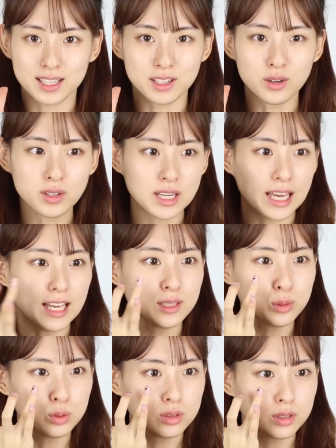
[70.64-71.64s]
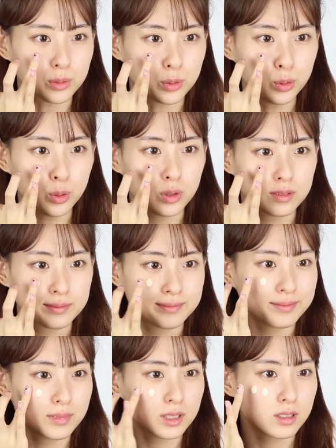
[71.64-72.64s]
이렇게 손으로
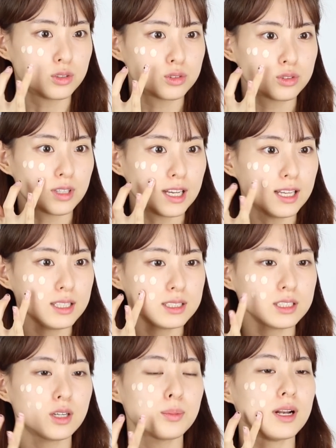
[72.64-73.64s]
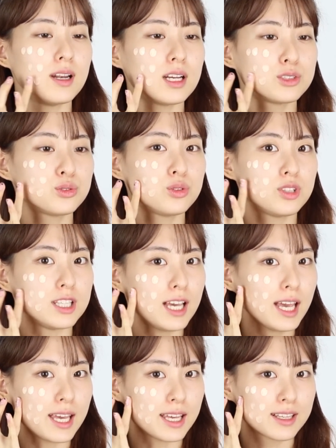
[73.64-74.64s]
얼굴에 찍어 발라준
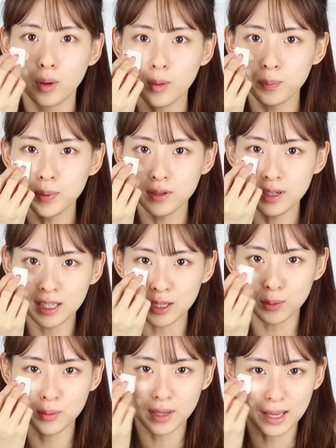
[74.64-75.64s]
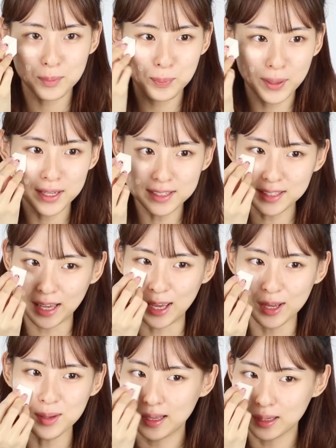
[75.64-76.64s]
뒤에 퍼프를 이용해
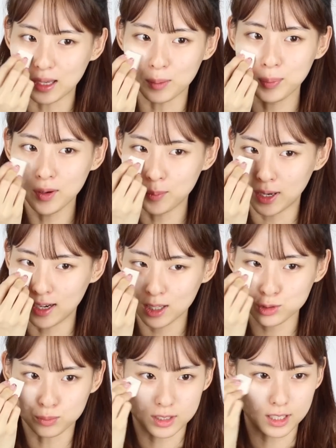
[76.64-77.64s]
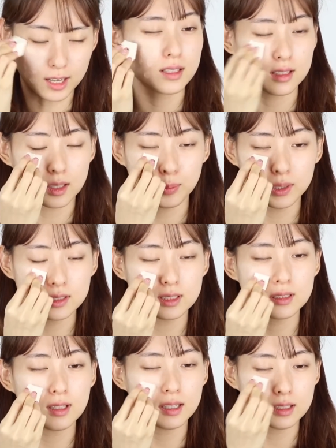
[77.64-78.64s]
빠르게 이렇게 펴 발라줍니다. 이게
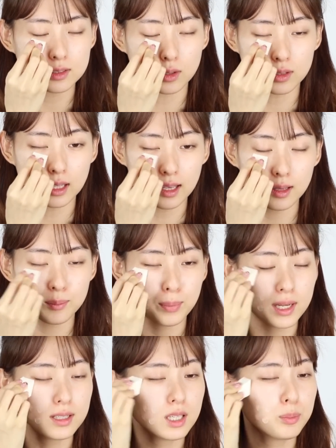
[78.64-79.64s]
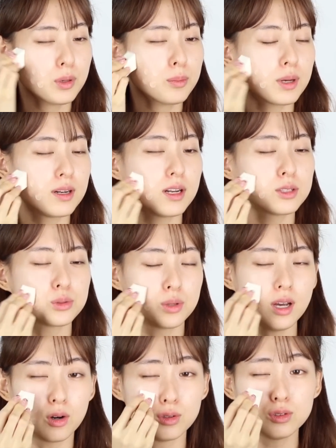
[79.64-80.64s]
픽싱되기 전에 빠르게 펴 발라줘야
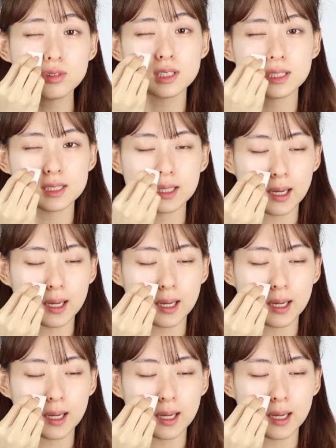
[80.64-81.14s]
얼룩지지가